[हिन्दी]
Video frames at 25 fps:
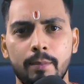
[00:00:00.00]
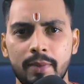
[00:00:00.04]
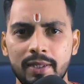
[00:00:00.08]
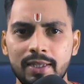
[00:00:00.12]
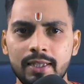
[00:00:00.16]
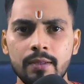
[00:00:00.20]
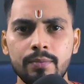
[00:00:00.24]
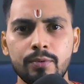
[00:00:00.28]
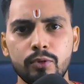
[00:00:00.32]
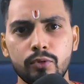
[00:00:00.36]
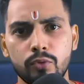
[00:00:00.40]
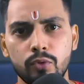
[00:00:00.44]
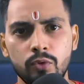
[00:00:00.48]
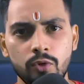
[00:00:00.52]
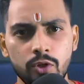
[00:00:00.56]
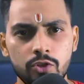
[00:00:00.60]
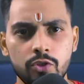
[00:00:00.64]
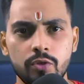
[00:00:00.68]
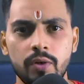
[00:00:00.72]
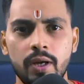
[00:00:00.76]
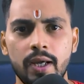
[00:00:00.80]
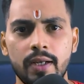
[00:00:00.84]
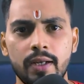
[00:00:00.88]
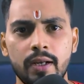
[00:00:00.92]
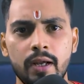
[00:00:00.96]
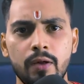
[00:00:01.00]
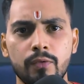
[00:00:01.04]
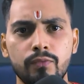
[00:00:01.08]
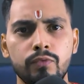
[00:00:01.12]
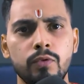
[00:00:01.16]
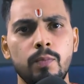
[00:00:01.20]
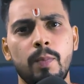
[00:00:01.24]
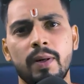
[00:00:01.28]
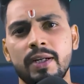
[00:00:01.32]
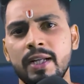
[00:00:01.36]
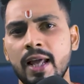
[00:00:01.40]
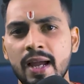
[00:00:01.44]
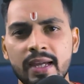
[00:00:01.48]
मतलब रोड जो है ना वो
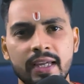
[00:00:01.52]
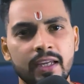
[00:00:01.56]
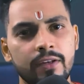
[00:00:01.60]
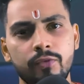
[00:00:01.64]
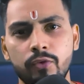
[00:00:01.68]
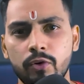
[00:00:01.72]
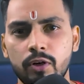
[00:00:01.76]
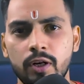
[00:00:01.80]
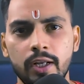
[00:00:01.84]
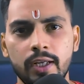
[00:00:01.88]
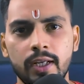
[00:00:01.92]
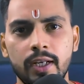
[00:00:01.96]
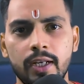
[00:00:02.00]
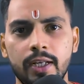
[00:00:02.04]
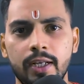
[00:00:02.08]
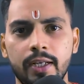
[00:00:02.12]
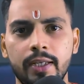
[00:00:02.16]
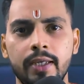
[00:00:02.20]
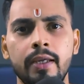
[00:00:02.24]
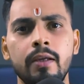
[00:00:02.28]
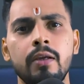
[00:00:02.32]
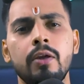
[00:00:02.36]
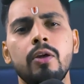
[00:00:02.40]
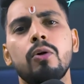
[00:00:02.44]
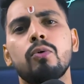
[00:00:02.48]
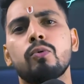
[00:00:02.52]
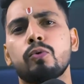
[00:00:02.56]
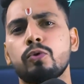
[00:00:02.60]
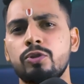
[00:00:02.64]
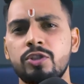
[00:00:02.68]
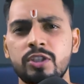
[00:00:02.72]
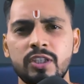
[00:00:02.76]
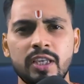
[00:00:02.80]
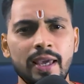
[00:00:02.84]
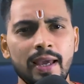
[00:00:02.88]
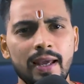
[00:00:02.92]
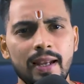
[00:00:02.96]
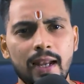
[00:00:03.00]
पटाखे फोड़ने के लिए नहीं है
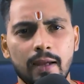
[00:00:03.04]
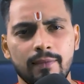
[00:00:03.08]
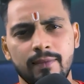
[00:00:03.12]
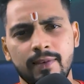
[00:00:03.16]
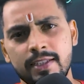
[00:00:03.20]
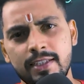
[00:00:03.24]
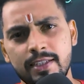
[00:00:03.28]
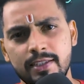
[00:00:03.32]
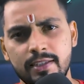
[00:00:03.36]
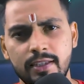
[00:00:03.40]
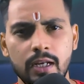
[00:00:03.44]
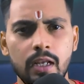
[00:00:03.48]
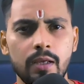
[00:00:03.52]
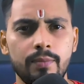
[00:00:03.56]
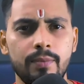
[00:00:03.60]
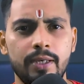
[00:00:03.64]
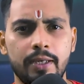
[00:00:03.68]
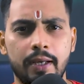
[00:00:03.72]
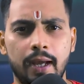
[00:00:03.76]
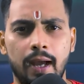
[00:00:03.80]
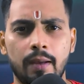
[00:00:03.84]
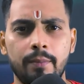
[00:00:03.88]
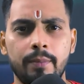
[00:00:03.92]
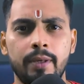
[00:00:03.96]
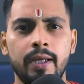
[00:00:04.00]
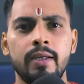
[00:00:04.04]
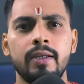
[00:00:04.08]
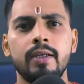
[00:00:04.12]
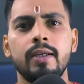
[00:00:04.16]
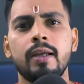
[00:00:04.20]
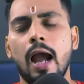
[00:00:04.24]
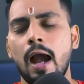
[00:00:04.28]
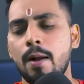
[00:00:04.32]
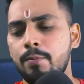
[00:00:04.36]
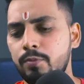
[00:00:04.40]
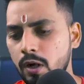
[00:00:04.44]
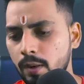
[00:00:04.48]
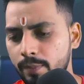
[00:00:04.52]
उसके अलावा जितने भी काम है
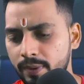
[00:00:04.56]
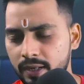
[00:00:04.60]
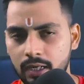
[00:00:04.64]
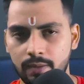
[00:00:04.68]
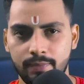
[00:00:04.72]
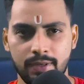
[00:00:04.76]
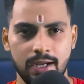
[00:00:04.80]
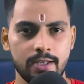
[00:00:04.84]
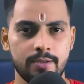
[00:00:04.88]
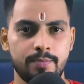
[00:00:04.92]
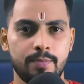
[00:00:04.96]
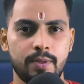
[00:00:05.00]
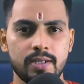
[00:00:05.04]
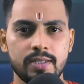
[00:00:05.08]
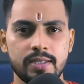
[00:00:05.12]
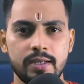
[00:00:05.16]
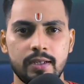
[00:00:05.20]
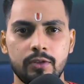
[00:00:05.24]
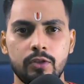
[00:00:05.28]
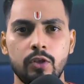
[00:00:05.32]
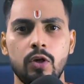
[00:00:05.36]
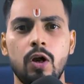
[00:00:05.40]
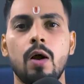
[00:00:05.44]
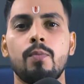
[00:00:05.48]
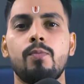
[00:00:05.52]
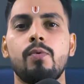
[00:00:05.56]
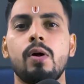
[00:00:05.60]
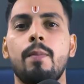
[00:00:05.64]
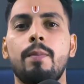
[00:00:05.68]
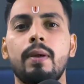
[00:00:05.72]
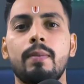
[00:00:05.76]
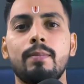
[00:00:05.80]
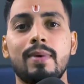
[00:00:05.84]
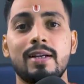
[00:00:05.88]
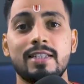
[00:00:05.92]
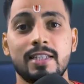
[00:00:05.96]
आप वहाँ पे नमाज पढ़ सकते हो आप वहाँ पे